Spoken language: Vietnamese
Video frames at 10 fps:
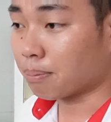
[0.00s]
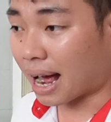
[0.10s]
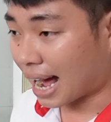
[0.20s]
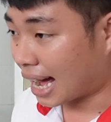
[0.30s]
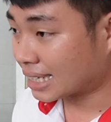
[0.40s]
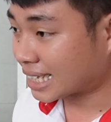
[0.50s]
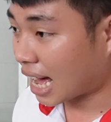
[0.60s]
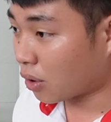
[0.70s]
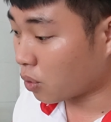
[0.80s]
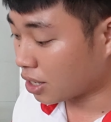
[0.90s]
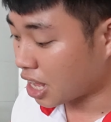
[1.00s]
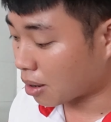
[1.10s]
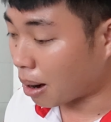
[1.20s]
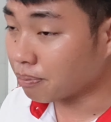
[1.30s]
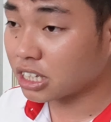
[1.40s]
mà sao ờ,
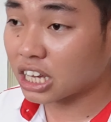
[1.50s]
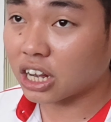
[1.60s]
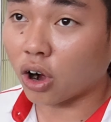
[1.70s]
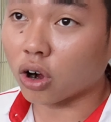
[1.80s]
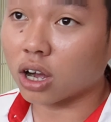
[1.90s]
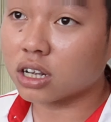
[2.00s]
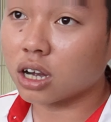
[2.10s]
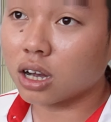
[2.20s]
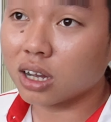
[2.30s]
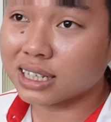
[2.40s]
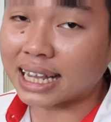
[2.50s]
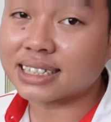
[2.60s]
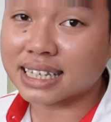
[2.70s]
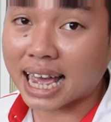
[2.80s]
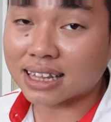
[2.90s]
giờ bấm nó chỉ còn ờ, cơ nháy
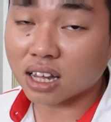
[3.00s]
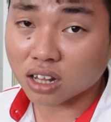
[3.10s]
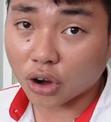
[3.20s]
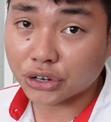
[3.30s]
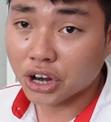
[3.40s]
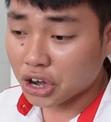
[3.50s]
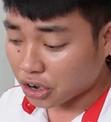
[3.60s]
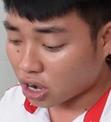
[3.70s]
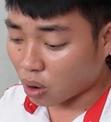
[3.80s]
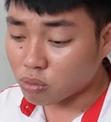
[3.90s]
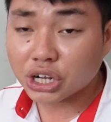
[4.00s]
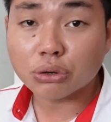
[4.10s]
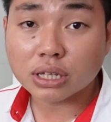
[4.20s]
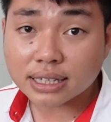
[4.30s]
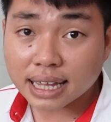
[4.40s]
xi nhan lên thôi nó không có
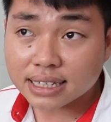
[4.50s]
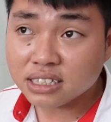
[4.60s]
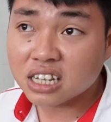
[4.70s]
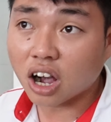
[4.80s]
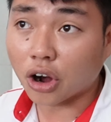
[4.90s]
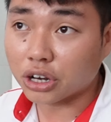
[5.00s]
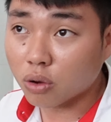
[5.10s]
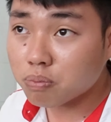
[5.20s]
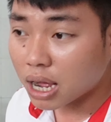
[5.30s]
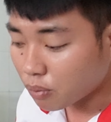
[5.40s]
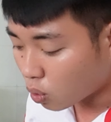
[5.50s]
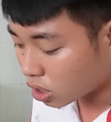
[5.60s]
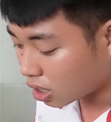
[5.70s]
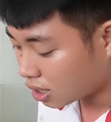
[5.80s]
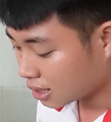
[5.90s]
kêu tít tít như hồi lúc mới
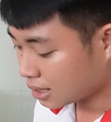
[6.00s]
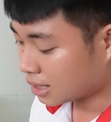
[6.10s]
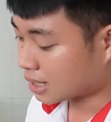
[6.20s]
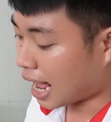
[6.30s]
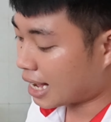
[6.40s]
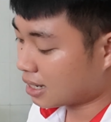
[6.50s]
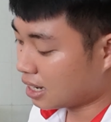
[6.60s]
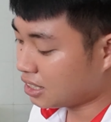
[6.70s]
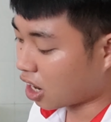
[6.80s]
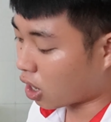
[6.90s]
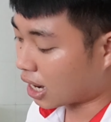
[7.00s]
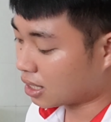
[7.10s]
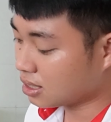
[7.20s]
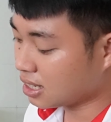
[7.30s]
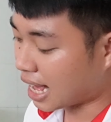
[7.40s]
mua nữa đây lý do
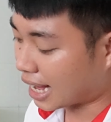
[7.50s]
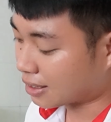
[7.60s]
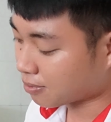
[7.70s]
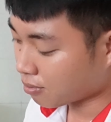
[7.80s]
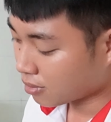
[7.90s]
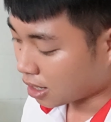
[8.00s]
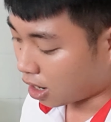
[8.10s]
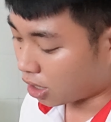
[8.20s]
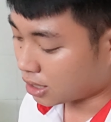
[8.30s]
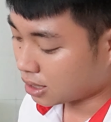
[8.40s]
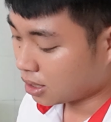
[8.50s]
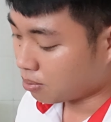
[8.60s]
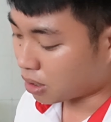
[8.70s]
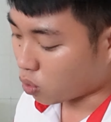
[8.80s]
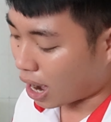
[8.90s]
là nó như vậy rồi
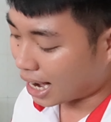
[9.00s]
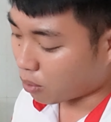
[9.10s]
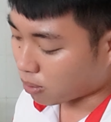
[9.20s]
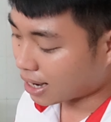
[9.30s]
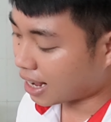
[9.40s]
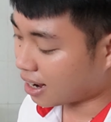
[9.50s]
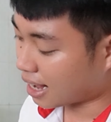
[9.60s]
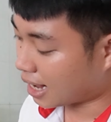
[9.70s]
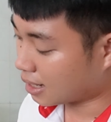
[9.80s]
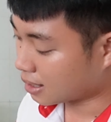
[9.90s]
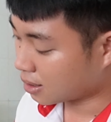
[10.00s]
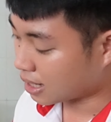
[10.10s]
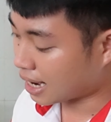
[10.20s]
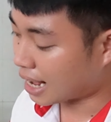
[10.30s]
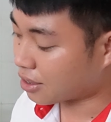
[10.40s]
mình khóa lại một cái kia rồi ha
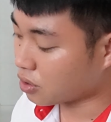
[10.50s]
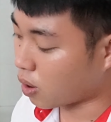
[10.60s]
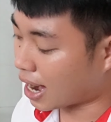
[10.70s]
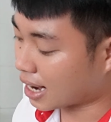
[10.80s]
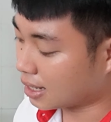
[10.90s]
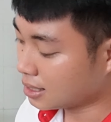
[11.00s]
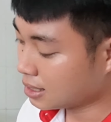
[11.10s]
cái này chưa khóa nè